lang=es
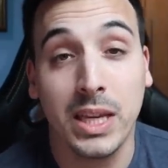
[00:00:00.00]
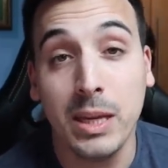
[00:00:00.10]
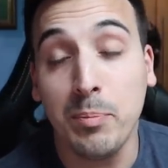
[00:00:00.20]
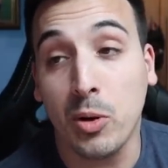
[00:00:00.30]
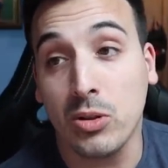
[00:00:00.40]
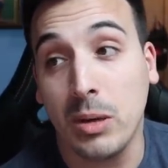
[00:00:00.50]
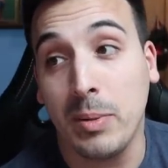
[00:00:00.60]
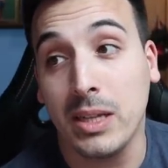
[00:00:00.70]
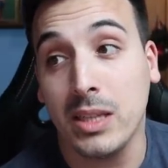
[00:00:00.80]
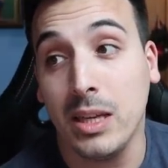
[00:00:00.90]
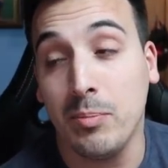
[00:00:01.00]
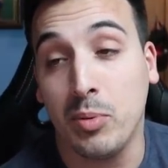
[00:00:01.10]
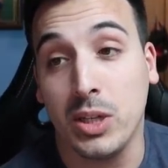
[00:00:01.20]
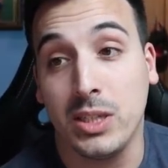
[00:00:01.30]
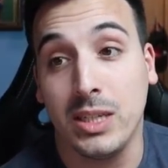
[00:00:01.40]
Y por otra parte,
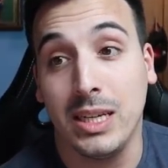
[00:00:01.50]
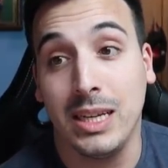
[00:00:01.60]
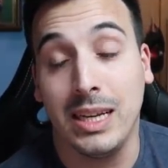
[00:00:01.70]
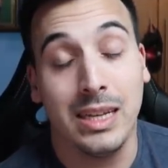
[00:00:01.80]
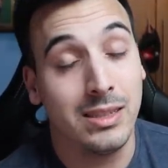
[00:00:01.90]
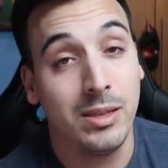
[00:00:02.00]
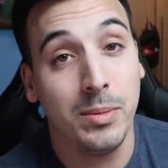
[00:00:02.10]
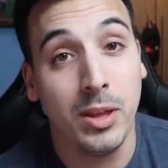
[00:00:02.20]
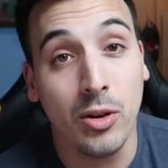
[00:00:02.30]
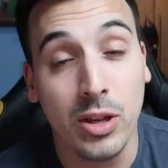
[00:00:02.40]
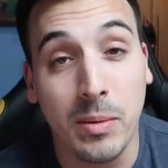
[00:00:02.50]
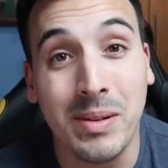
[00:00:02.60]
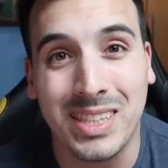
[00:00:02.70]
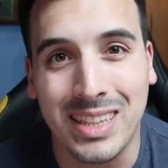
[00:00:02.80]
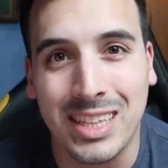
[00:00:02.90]
pues eh, este vídeo lleva
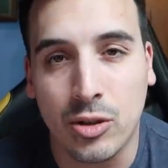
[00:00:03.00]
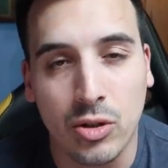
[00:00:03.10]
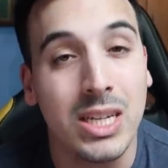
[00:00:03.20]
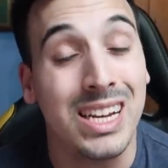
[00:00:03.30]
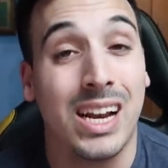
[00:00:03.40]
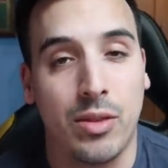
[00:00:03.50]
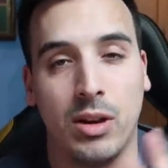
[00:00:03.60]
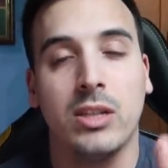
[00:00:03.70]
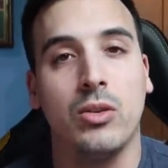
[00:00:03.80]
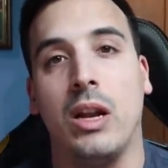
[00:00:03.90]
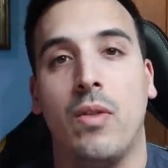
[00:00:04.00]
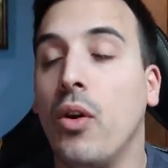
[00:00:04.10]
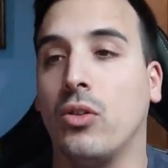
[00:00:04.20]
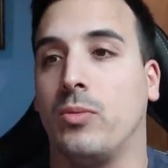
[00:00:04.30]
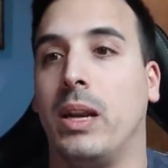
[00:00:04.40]
bastantes cosas relacionadas con el
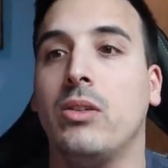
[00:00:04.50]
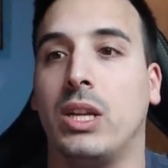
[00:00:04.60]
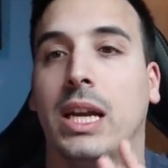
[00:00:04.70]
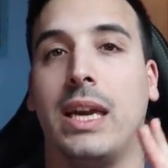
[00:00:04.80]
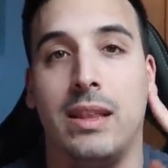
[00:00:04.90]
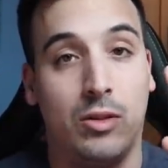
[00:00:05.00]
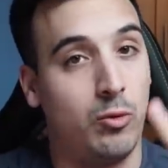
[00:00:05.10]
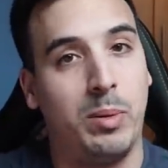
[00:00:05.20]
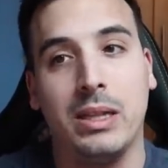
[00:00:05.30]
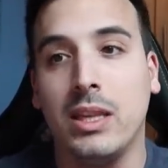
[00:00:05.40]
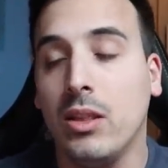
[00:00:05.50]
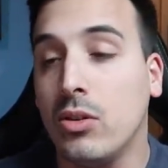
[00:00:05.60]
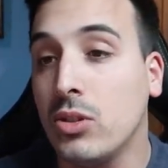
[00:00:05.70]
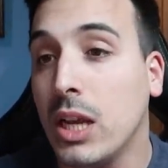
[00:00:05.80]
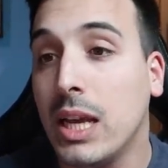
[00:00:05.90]
2, ¿vale? O sea, queden dos
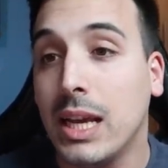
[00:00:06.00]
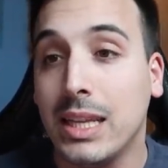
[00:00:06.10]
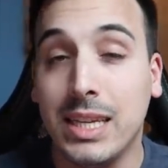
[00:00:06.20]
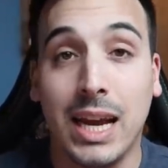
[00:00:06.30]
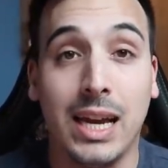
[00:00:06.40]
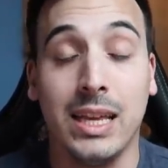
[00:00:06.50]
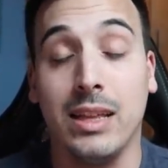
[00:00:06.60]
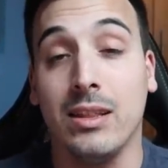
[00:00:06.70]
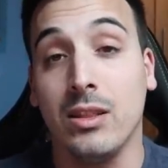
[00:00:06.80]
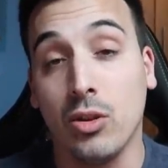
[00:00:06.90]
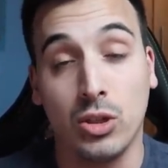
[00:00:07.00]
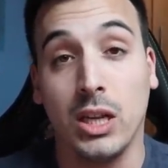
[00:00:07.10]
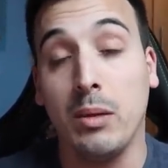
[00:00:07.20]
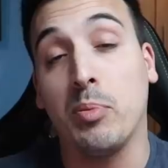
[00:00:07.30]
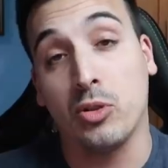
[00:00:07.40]
partidos, ya hay dos
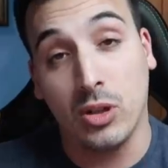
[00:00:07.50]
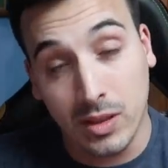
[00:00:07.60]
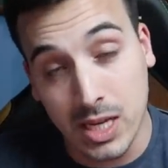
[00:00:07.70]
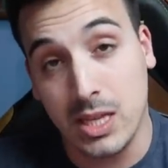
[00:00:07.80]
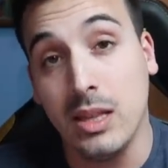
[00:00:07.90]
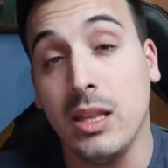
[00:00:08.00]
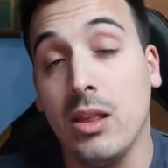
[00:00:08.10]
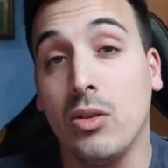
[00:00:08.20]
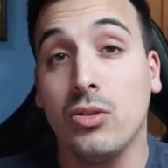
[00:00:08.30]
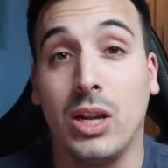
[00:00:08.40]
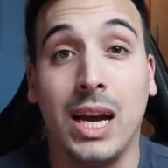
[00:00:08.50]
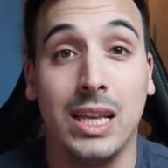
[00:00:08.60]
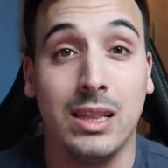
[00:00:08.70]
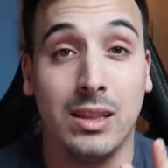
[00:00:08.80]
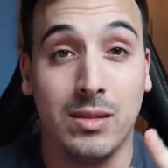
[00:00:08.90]
equipos descendidos,
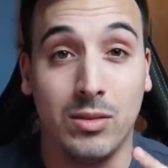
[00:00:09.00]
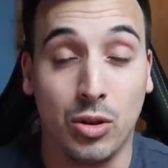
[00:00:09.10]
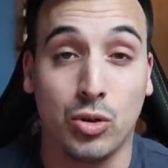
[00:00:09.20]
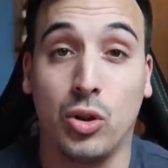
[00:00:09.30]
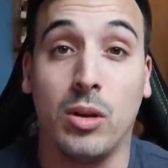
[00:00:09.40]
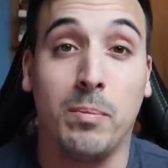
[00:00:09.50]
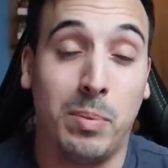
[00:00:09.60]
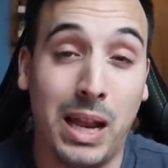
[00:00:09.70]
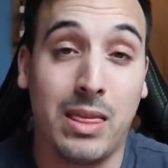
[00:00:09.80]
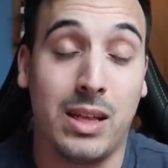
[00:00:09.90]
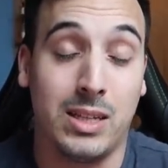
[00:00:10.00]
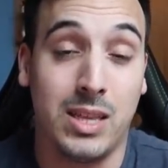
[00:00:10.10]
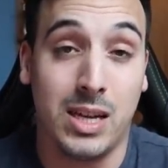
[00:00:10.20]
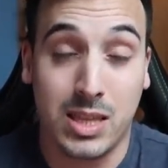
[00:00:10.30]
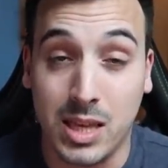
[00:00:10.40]
hay dos
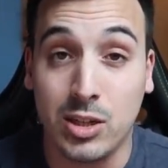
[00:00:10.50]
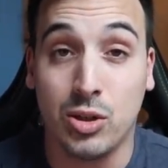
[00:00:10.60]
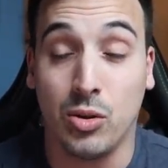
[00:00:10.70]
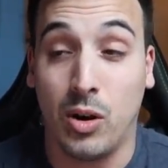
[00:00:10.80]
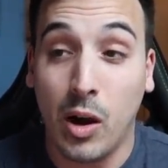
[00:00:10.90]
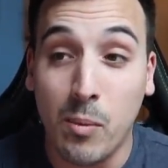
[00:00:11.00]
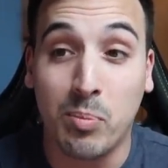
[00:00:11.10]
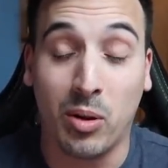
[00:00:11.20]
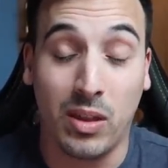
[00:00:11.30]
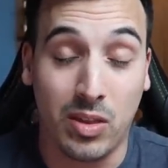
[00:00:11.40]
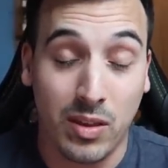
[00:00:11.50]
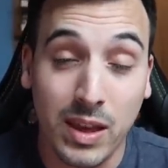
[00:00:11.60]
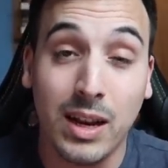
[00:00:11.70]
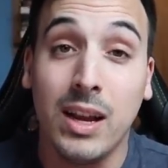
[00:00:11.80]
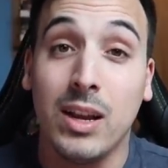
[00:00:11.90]
plazas de ascenso aún por
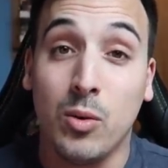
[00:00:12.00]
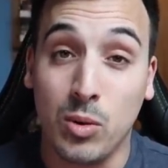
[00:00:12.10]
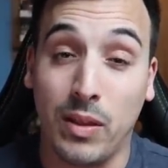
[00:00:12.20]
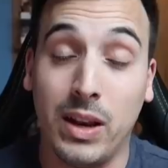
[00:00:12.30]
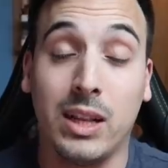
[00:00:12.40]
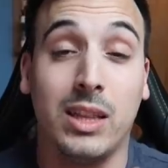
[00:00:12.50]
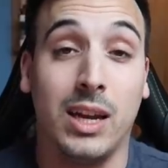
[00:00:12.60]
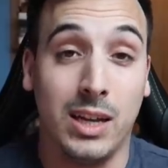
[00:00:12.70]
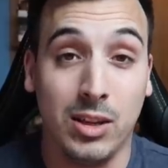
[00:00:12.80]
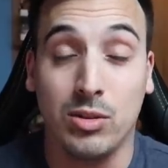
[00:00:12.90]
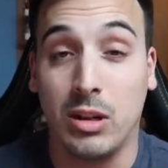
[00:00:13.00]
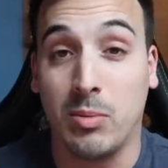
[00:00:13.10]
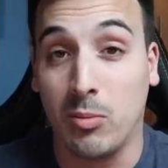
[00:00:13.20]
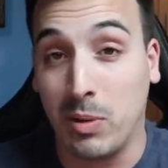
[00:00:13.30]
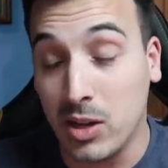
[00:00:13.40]
decidir, una directa y otra
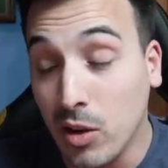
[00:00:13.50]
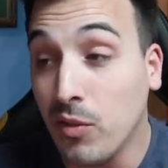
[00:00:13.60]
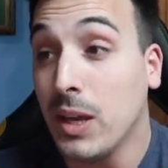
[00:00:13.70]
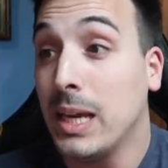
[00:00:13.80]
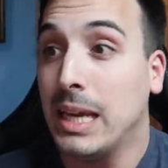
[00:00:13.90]
por playoff.